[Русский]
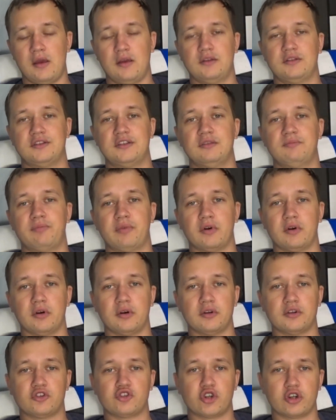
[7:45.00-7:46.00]

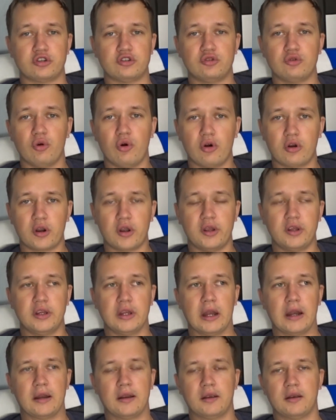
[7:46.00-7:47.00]
типа Шахтера
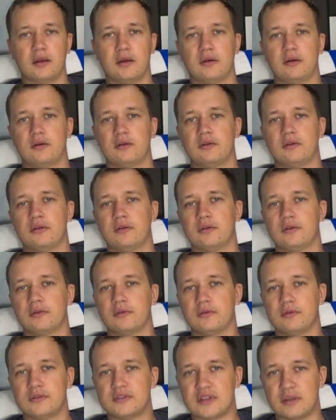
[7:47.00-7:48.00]
или
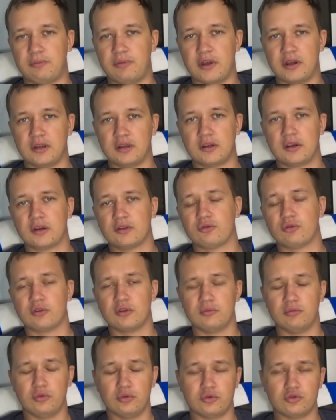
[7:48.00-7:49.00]
э, соперники,
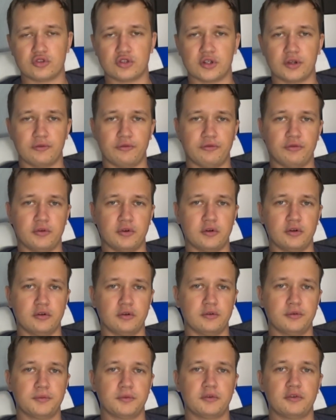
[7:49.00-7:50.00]
которые будут уже
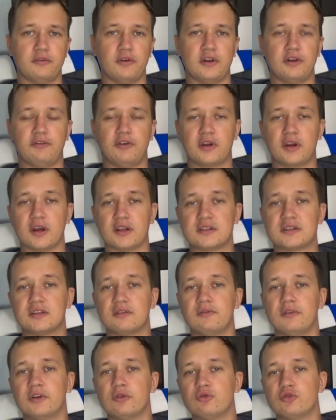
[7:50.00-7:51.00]
в
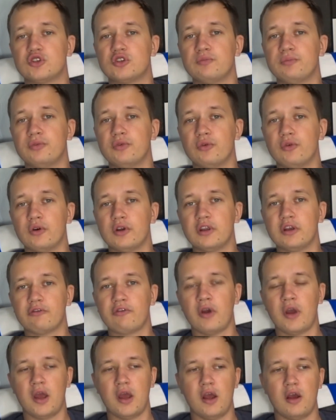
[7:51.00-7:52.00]
квалификации в Лигу
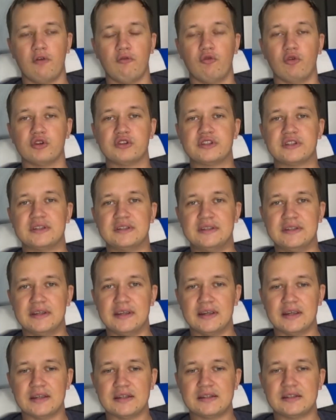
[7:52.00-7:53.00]
чемпионов, вот
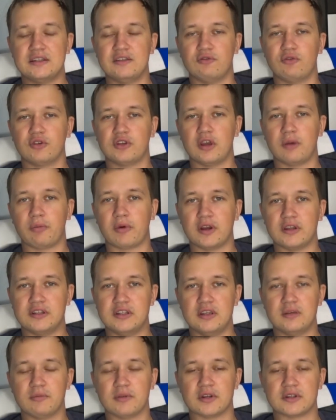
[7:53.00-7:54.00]
здесь его
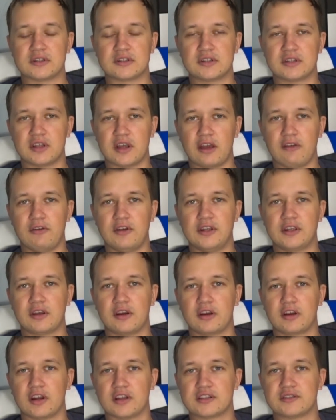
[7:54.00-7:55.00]
необходимо ставить
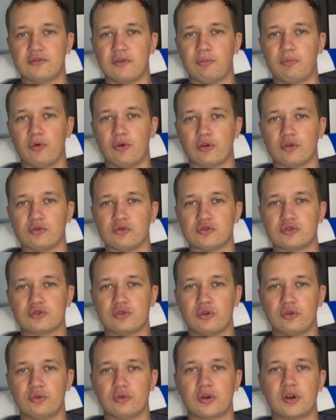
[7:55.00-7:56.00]
как раз в опорную
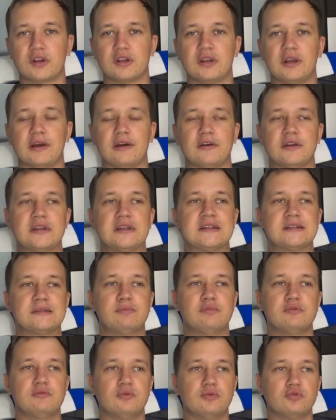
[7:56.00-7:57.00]
зону, когда
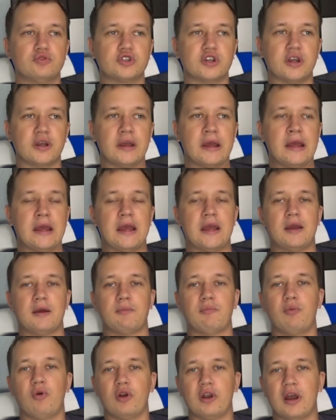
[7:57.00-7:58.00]
уже
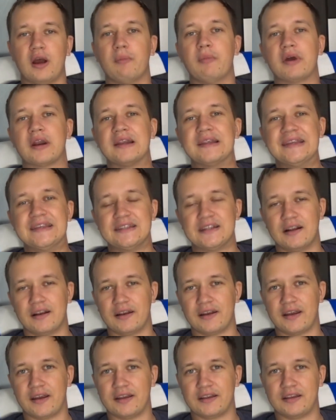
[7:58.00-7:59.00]
более
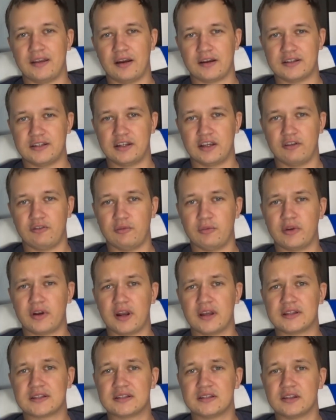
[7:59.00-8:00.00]
оборонительная тактика
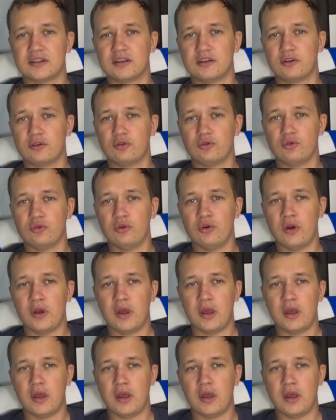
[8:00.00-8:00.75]
выбирается на игру,